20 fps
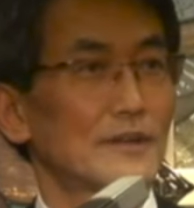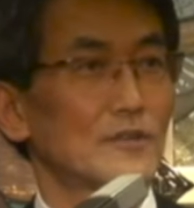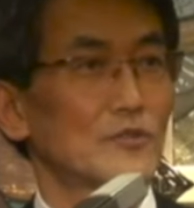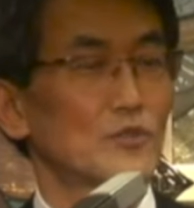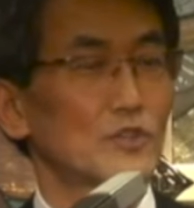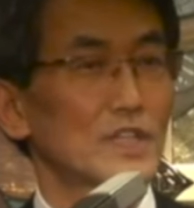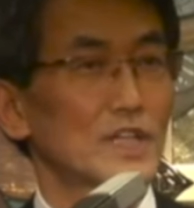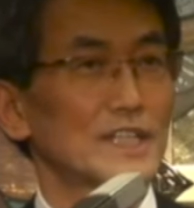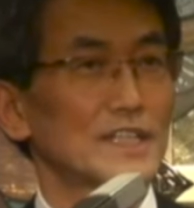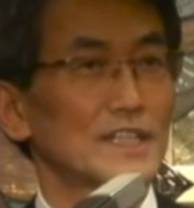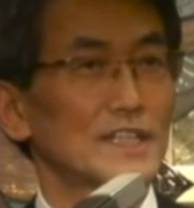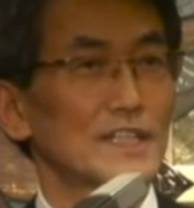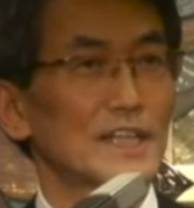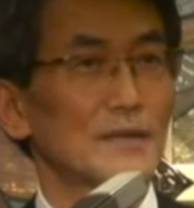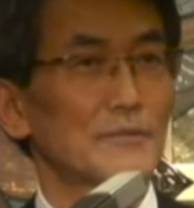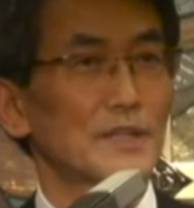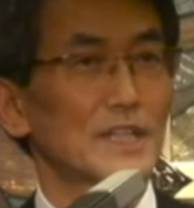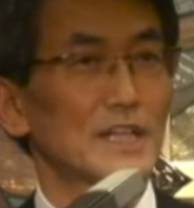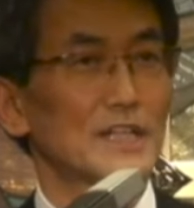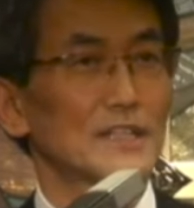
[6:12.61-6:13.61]
우리가 이
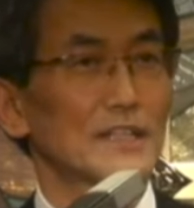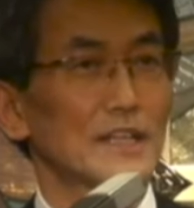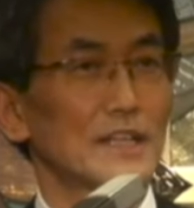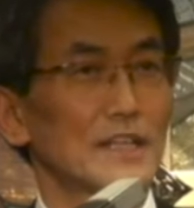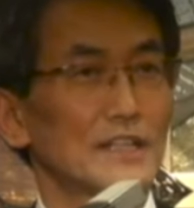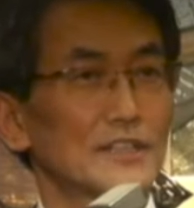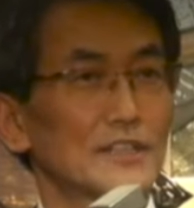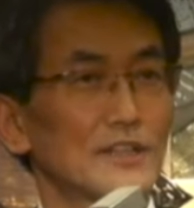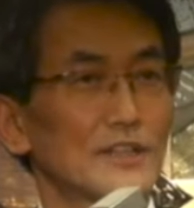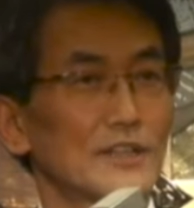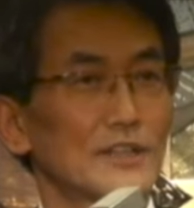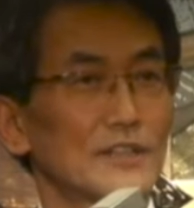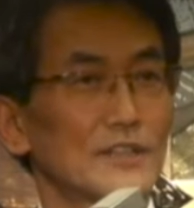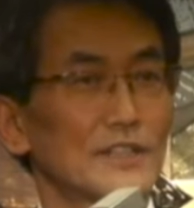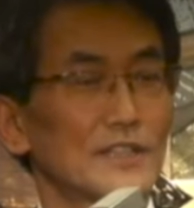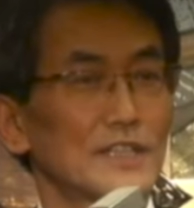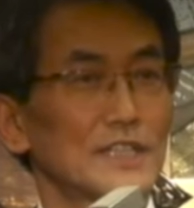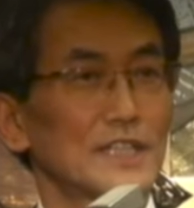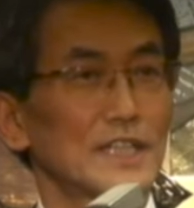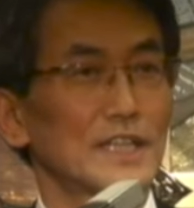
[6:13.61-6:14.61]
예배당 내에서
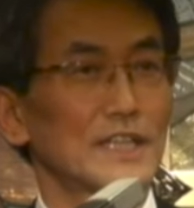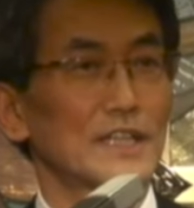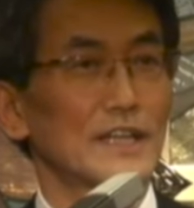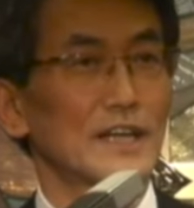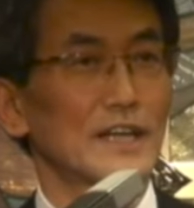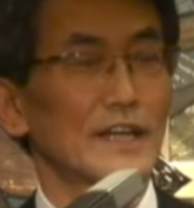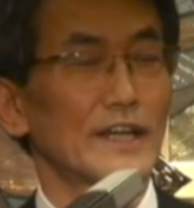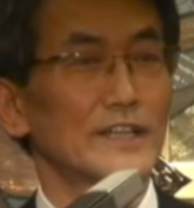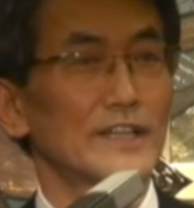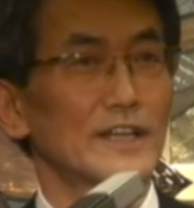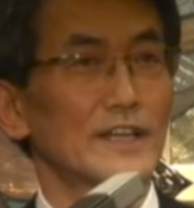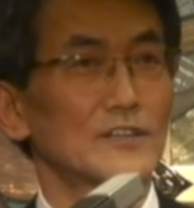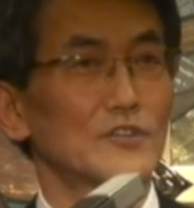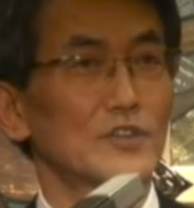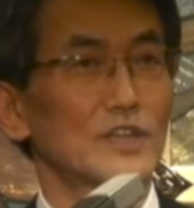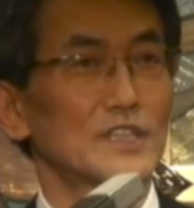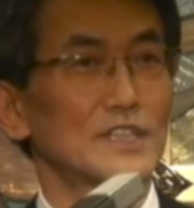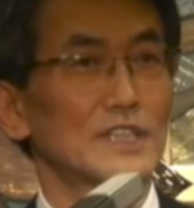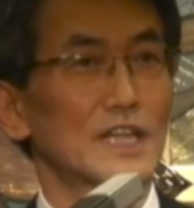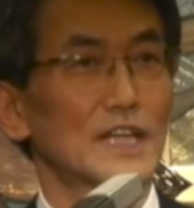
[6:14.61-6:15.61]
여기에 다
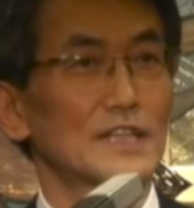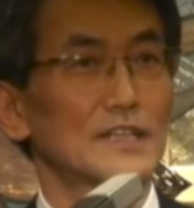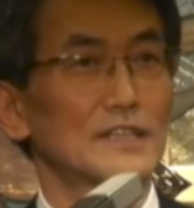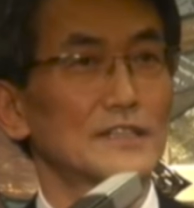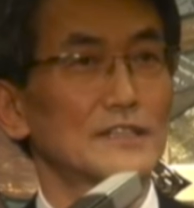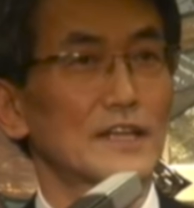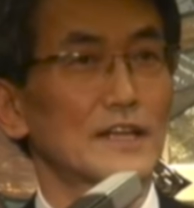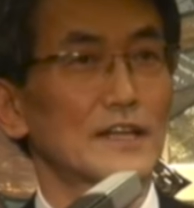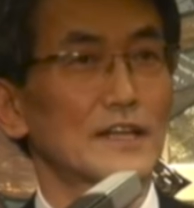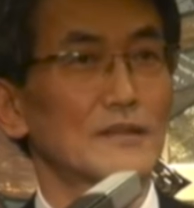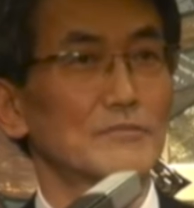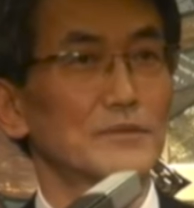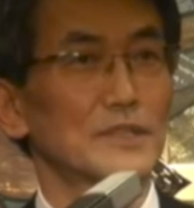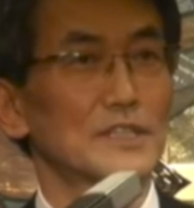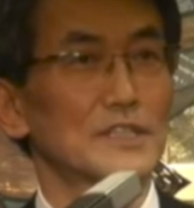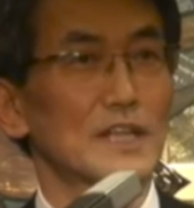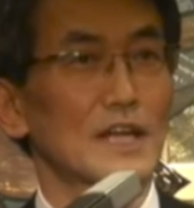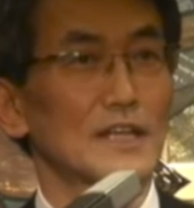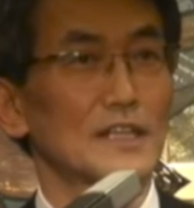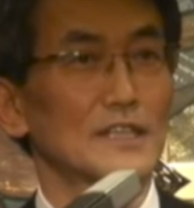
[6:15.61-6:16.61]
해당되지 않는
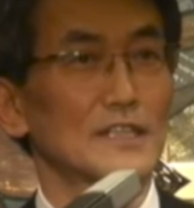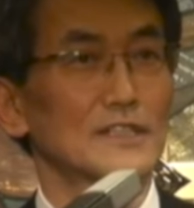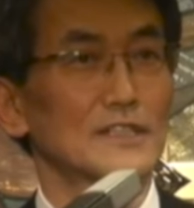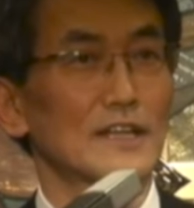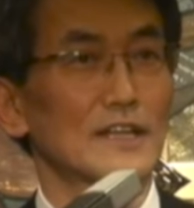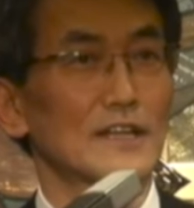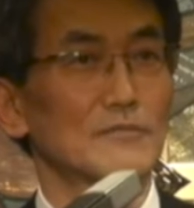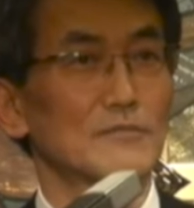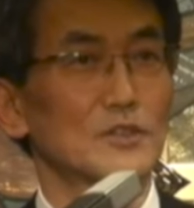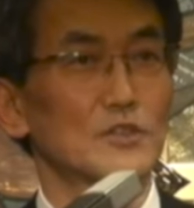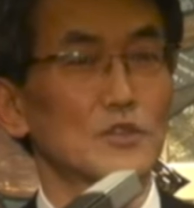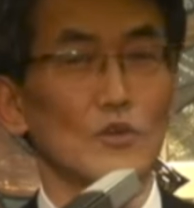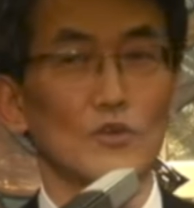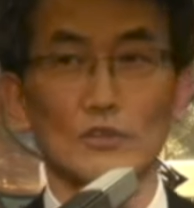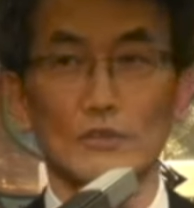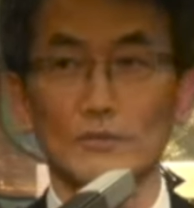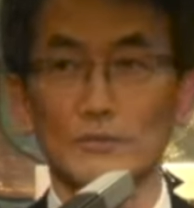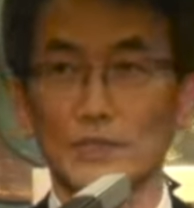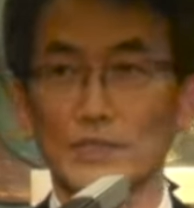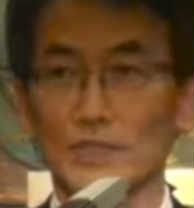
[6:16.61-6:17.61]
사람을 사귈 사람을
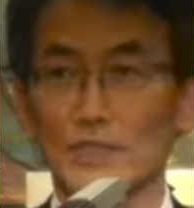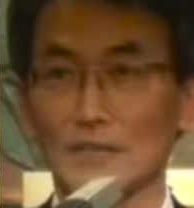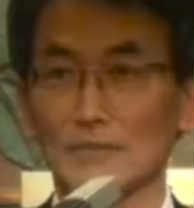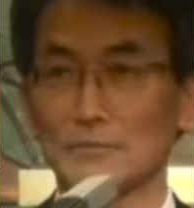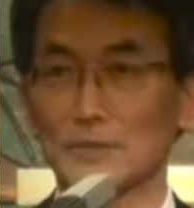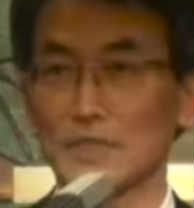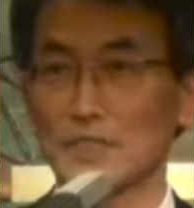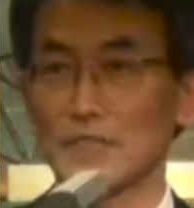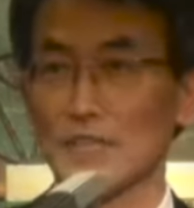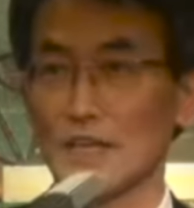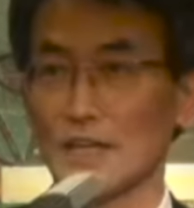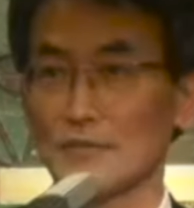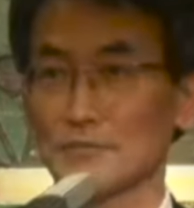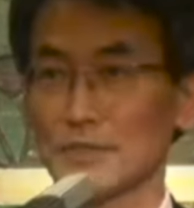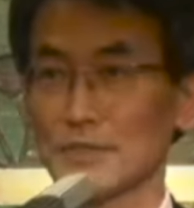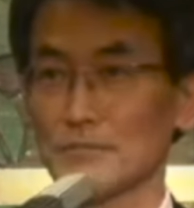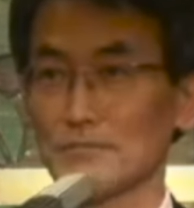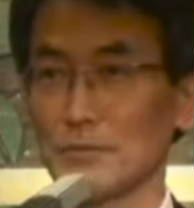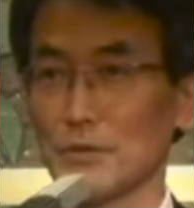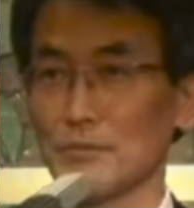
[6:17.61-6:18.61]
손꼽는다면 몇
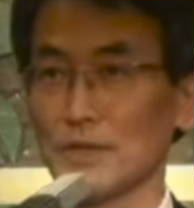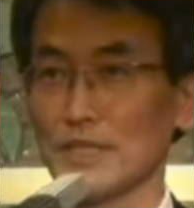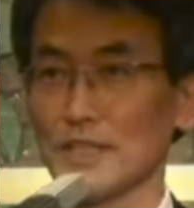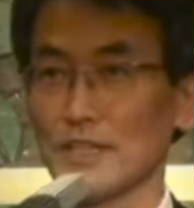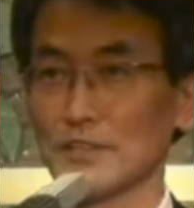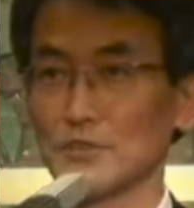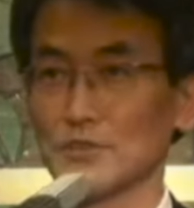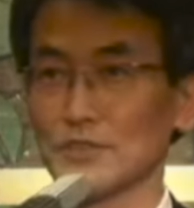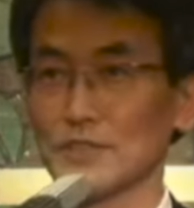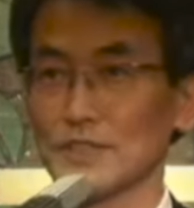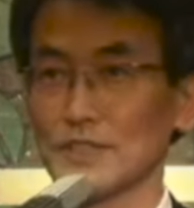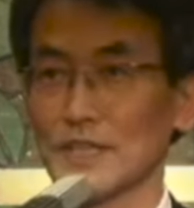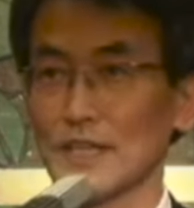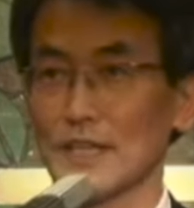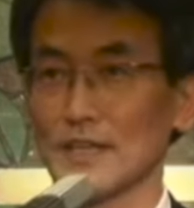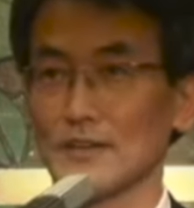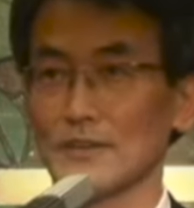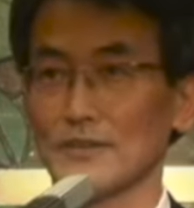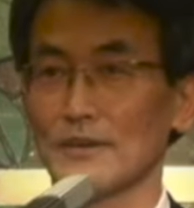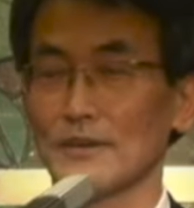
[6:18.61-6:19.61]
사람을 뽑아낼 수
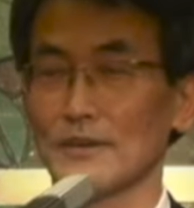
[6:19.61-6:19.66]
있을까요?